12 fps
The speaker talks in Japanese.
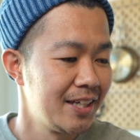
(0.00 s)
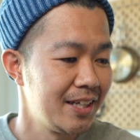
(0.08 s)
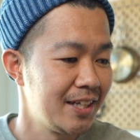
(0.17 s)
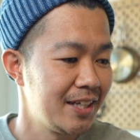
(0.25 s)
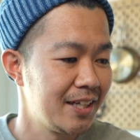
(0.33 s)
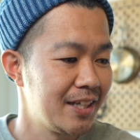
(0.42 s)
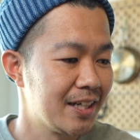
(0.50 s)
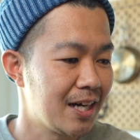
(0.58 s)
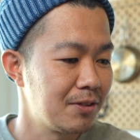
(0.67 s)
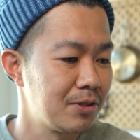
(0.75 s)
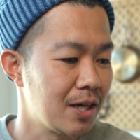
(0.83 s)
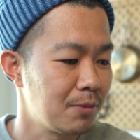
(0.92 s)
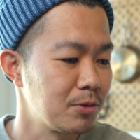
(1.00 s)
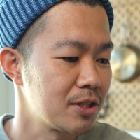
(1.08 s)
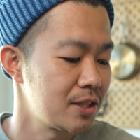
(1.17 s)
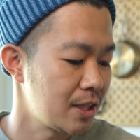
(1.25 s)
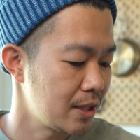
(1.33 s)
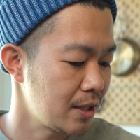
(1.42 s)
え買うかも
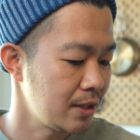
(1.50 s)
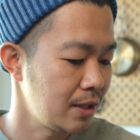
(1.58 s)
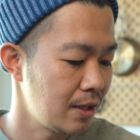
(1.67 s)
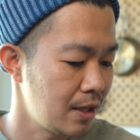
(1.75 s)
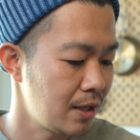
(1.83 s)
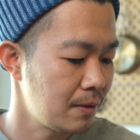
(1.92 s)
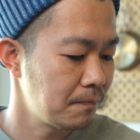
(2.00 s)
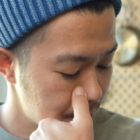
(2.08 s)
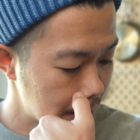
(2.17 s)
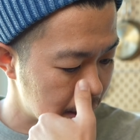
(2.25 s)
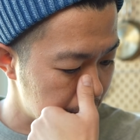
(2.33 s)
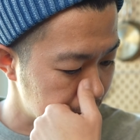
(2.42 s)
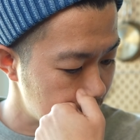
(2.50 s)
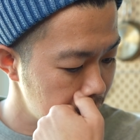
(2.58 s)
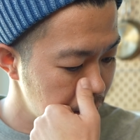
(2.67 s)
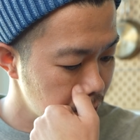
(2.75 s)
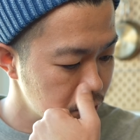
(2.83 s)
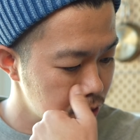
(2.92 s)
しれないんで、なんか
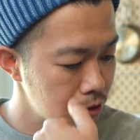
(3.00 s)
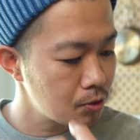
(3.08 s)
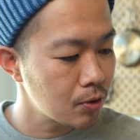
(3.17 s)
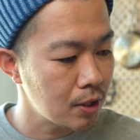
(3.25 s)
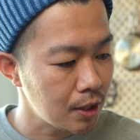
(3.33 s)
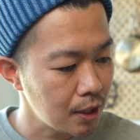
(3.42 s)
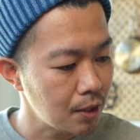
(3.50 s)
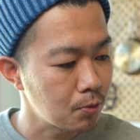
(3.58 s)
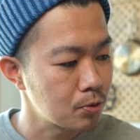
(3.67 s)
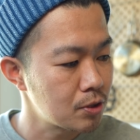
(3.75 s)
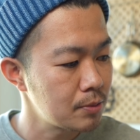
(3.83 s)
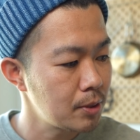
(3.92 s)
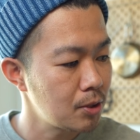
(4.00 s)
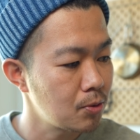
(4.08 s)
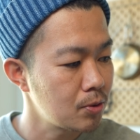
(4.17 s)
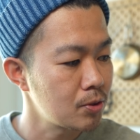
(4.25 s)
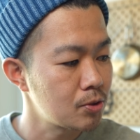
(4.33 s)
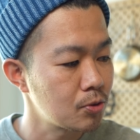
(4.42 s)
減量する時におすすめ
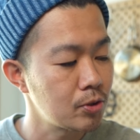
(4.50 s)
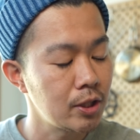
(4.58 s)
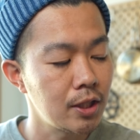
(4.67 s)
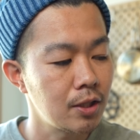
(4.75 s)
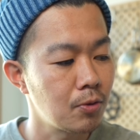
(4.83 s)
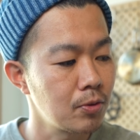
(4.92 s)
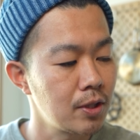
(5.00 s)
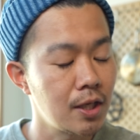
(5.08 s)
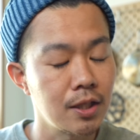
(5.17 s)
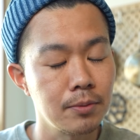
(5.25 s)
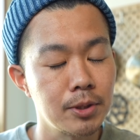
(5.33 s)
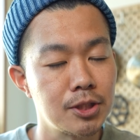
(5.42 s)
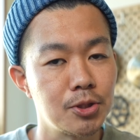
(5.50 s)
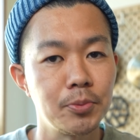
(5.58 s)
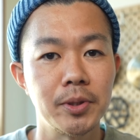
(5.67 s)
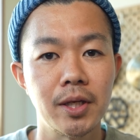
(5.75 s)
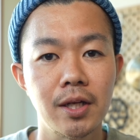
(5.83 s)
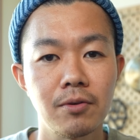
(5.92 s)
の食品こんなありますよ
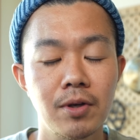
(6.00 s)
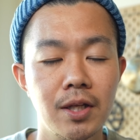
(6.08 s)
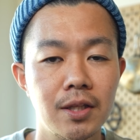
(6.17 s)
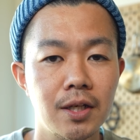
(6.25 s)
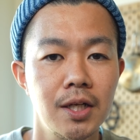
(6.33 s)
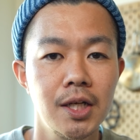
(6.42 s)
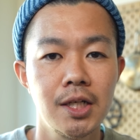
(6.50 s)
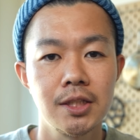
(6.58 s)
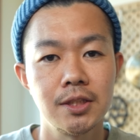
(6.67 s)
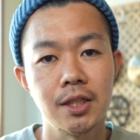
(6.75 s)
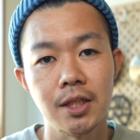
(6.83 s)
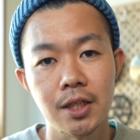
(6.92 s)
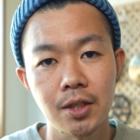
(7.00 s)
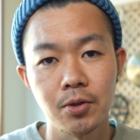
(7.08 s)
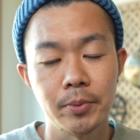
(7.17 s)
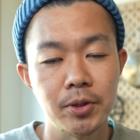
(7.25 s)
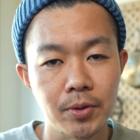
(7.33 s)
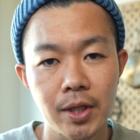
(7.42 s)
みたいなのがあったら、ぜひ
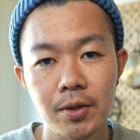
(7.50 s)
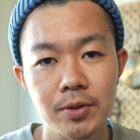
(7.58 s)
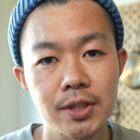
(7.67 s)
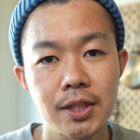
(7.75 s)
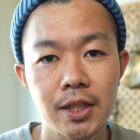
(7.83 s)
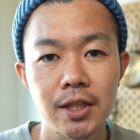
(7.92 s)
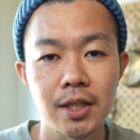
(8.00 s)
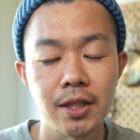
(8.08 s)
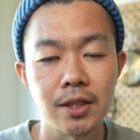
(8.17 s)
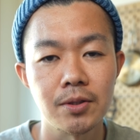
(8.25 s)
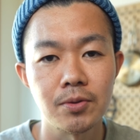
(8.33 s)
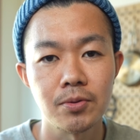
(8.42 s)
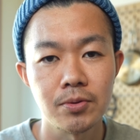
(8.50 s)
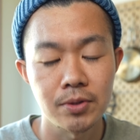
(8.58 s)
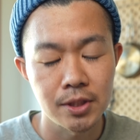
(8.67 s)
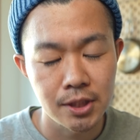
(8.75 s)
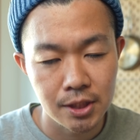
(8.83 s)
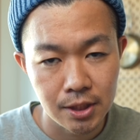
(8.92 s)
コメントで教えていただけると
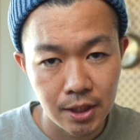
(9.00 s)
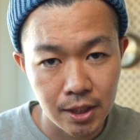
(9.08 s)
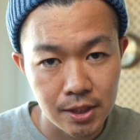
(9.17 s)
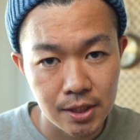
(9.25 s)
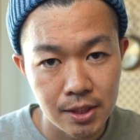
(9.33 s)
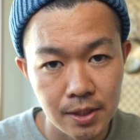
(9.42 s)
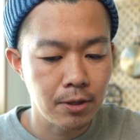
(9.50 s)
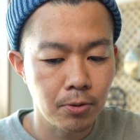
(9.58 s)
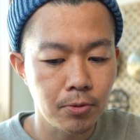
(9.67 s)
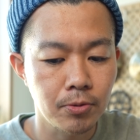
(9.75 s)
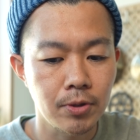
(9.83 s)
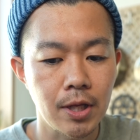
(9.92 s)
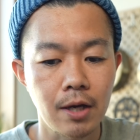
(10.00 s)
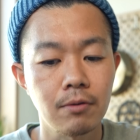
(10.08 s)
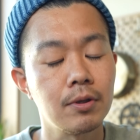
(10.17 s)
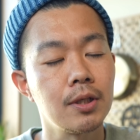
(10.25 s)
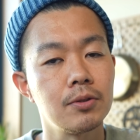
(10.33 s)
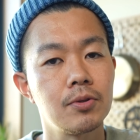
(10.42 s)
嬉しいです。ということで、
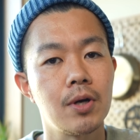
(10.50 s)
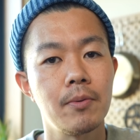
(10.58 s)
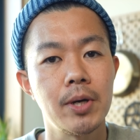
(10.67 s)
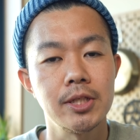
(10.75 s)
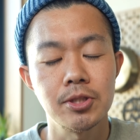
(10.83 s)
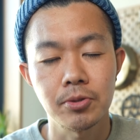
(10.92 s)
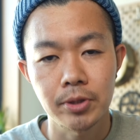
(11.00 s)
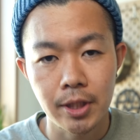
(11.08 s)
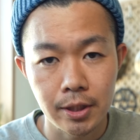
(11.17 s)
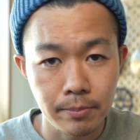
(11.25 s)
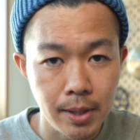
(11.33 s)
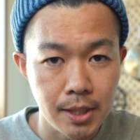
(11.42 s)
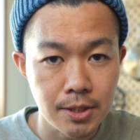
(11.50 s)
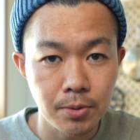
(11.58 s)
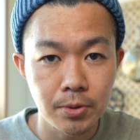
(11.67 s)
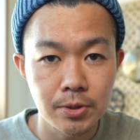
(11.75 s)
今回の動画は以上になります。こ